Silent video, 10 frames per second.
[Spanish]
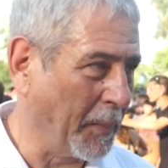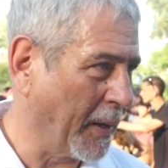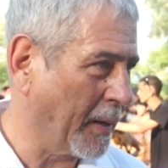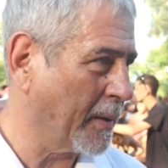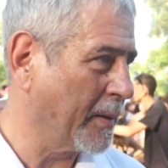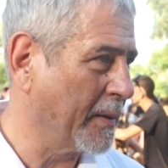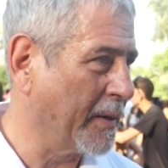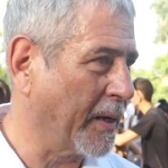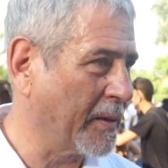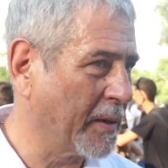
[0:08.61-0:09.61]

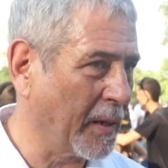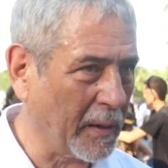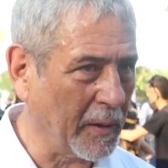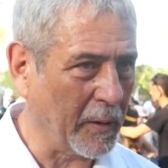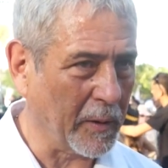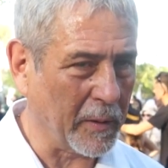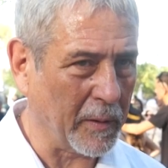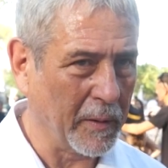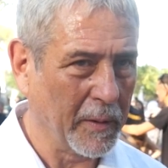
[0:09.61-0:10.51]
primera instancia, digo,